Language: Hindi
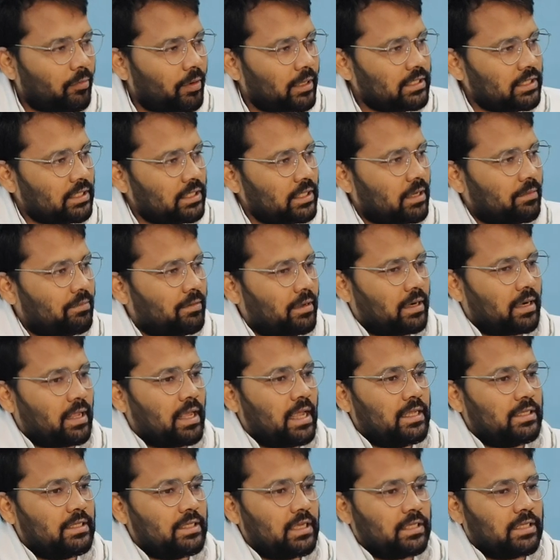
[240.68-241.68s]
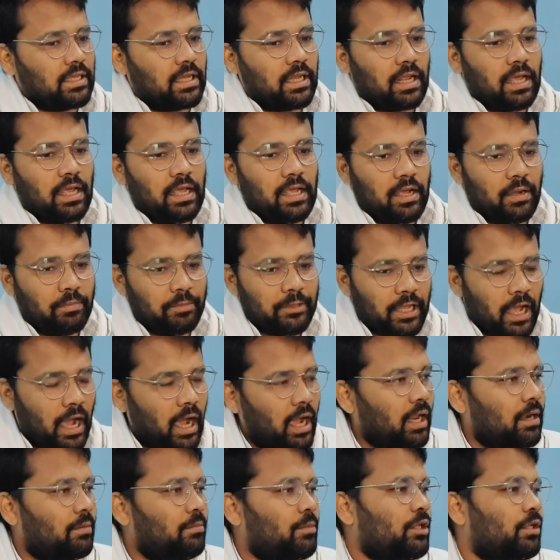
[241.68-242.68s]
भगवा झंडा फहराया जाता रहा है अभी
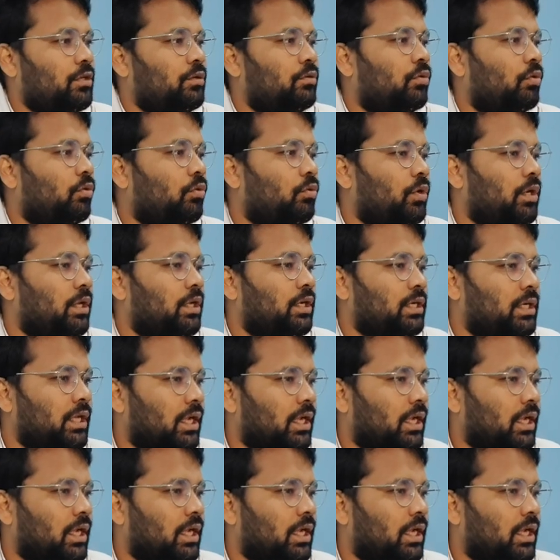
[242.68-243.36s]
हाल में इन लोगों ने